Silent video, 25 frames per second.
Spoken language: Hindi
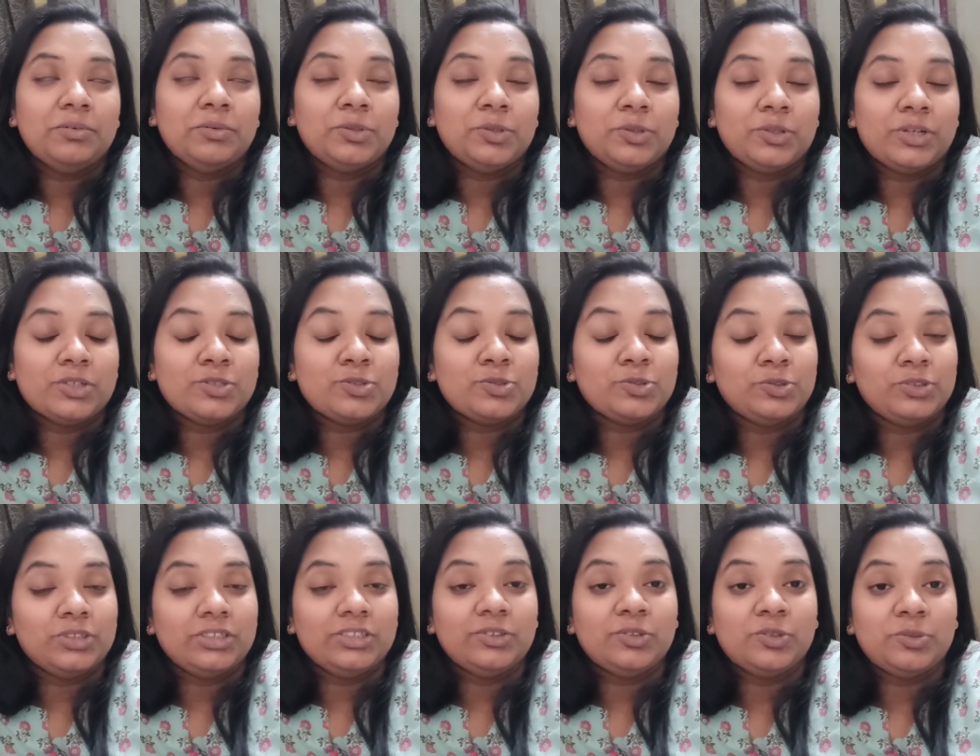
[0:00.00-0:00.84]
थोड़ा
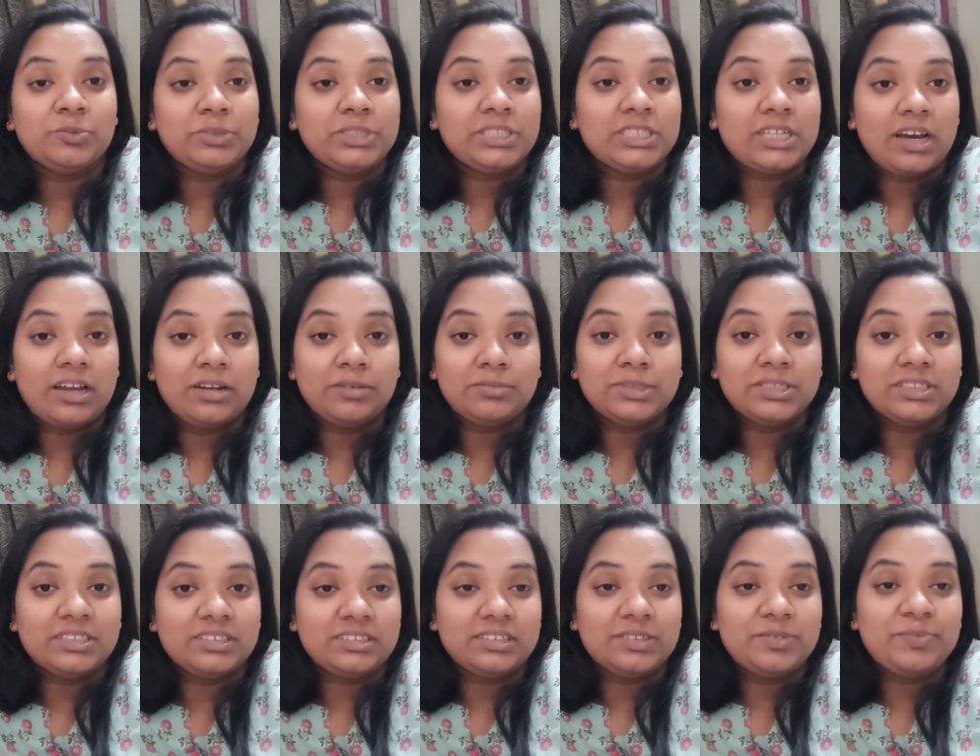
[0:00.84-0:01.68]
सोती हूँ अभी चार
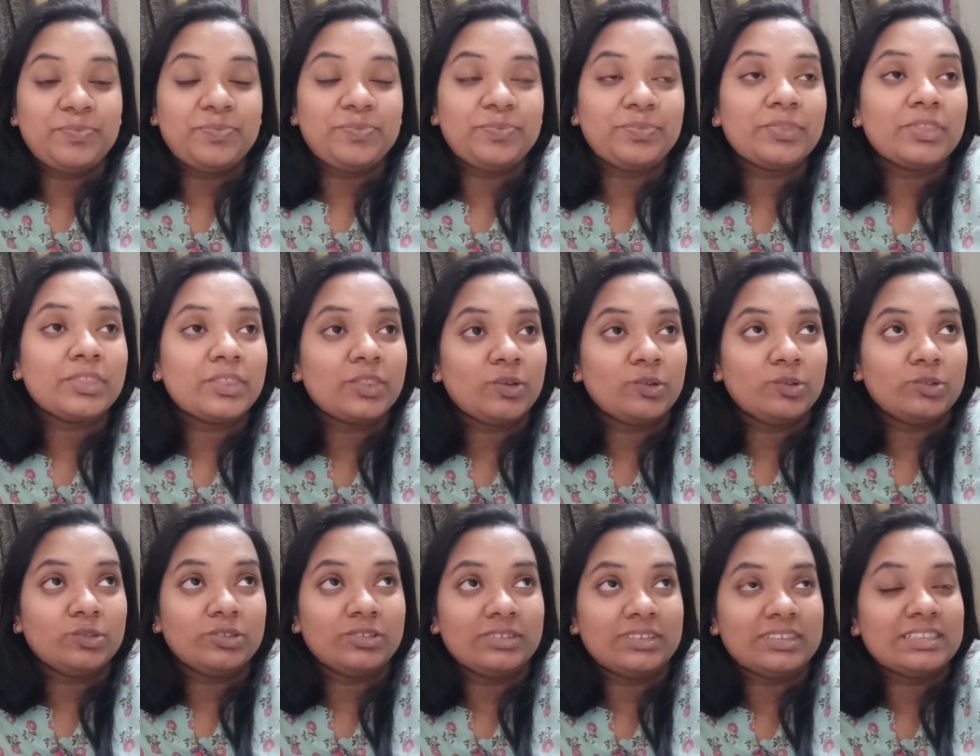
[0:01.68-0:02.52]
बज रहे
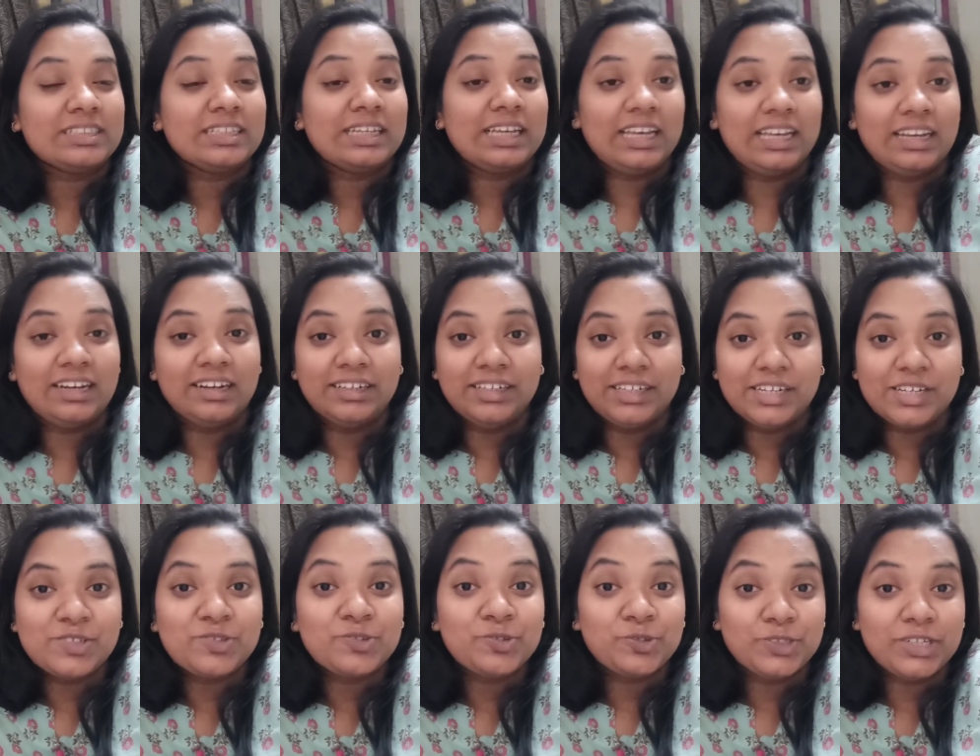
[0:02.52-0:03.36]
तो एक घंटा
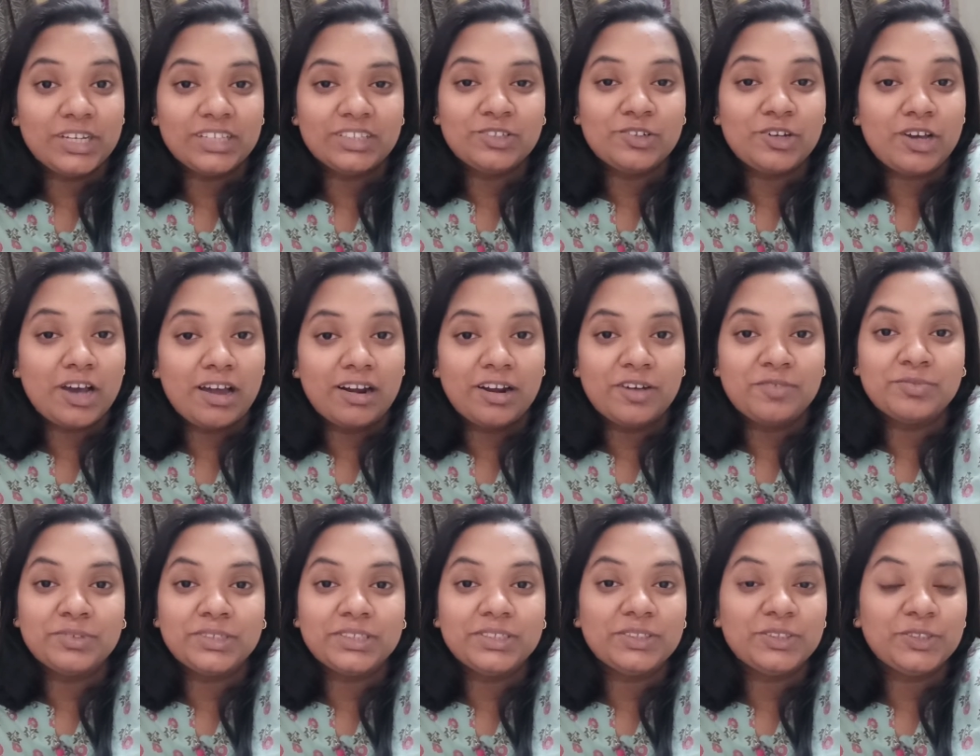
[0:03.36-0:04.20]
सो जाती हूँ आराम
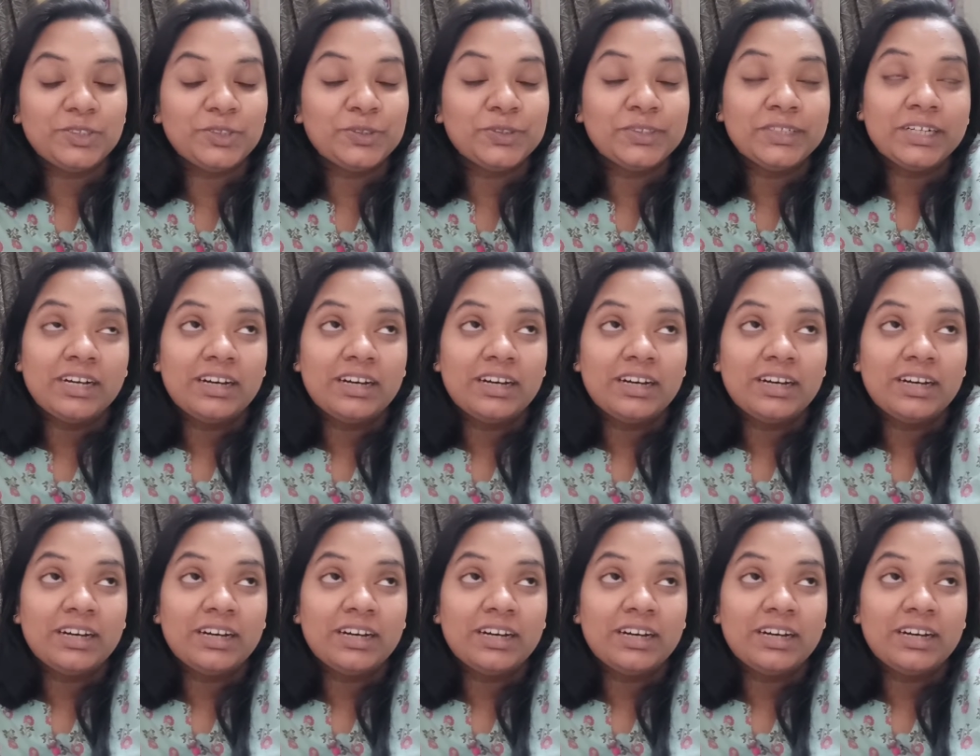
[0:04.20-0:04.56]
करती हूँ